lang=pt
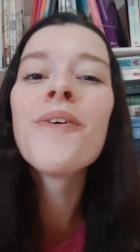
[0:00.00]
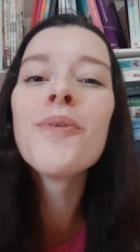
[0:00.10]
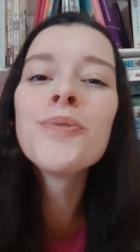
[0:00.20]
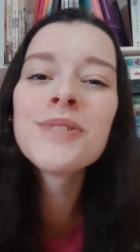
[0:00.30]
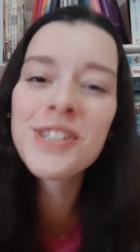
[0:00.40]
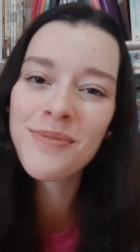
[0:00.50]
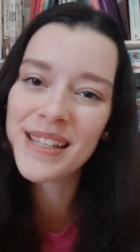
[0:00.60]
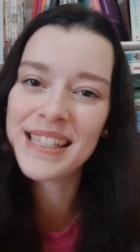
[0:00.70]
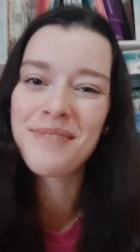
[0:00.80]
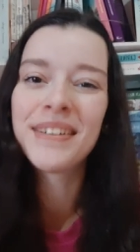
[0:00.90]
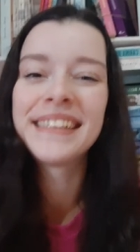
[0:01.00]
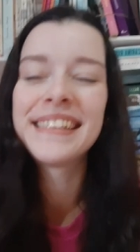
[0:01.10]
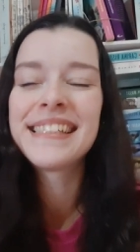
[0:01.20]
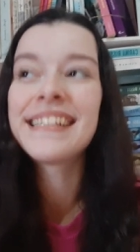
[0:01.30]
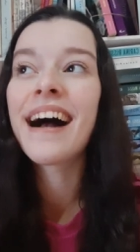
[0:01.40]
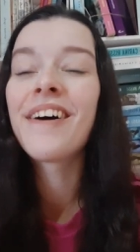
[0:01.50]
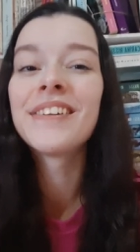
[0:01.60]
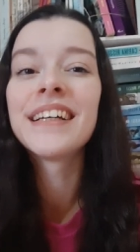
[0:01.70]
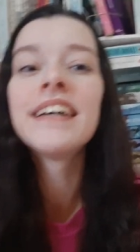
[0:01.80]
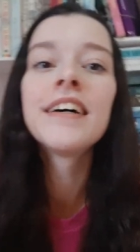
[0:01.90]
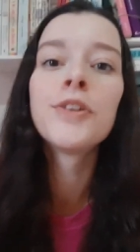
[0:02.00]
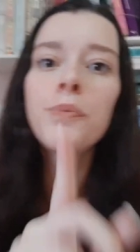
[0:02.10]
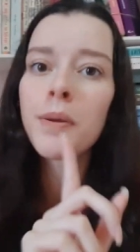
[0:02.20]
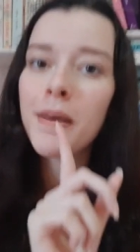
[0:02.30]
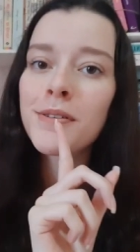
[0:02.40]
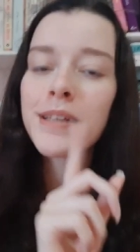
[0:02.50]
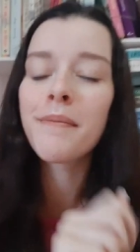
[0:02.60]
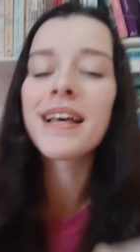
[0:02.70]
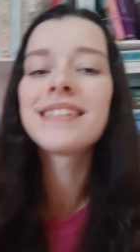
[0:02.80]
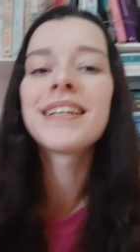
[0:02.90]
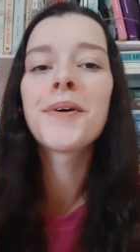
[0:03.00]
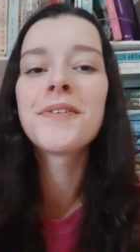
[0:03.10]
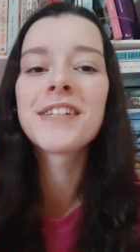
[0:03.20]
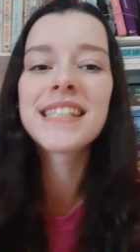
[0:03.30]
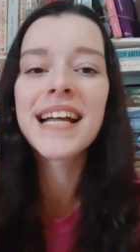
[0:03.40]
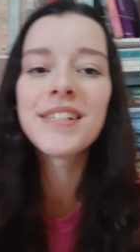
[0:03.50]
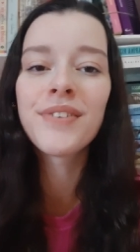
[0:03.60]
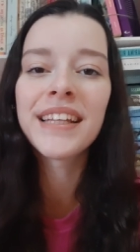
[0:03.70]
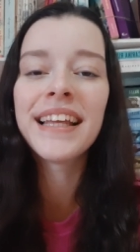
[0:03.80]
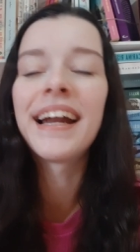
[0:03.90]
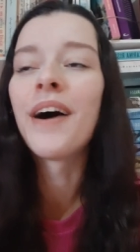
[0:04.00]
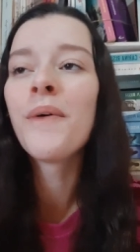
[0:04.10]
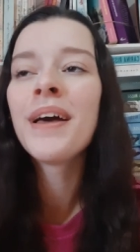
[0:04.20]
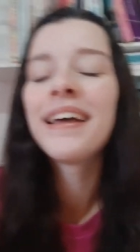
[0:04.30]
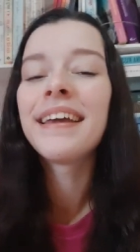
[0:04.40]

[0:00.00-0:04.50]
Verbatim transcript: última semana de aula do primeiro semestre na Universidade Federal